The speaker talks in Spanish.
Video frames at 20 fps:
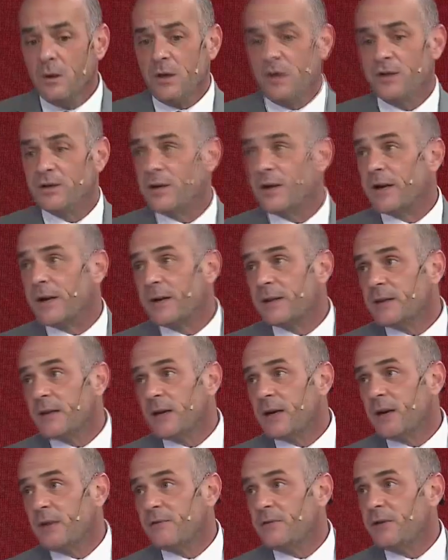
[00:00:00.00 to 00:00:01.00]
y
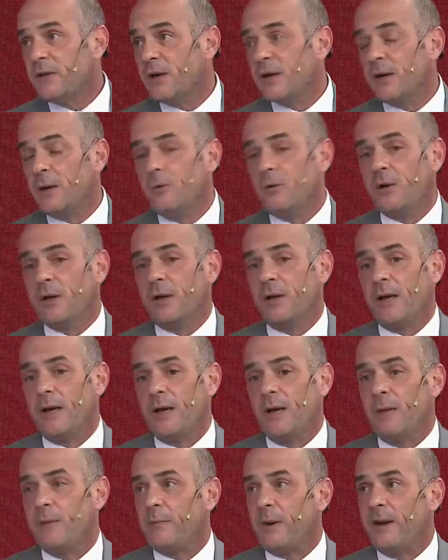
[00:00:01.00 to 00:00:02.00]
rescatar al fin y al cabo que
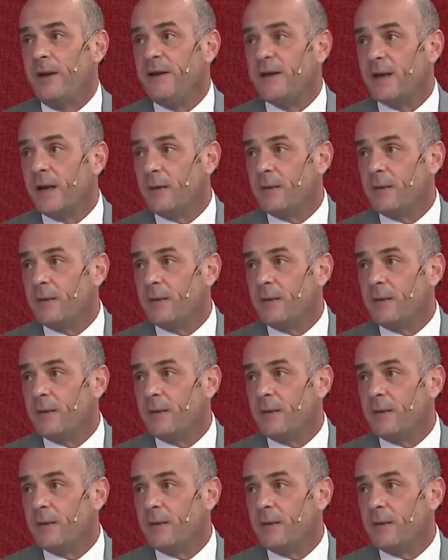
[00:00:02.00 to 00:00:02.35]
el país que